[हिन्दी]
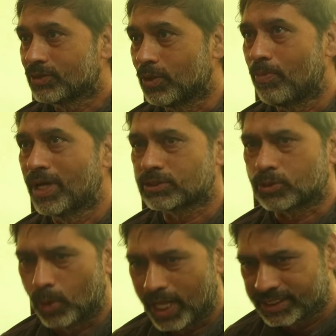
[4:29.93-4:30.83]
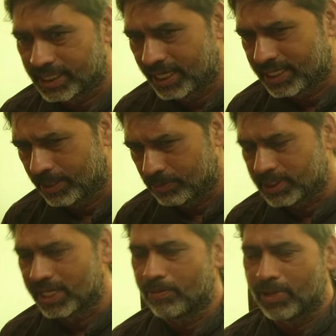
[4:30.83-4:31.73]
तो बस थोड़ा सा देखिए
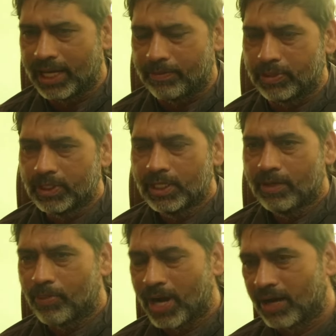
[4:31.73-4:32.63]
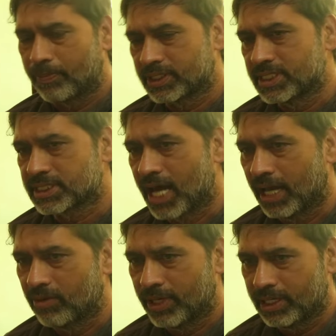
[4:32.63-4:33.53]
इतने बड़े प्राण
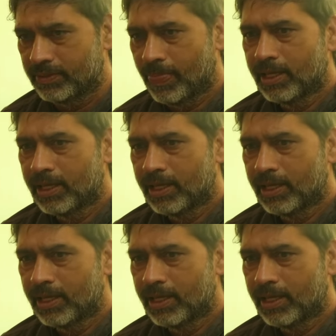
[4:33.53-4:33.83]
प्रतिष्ठान में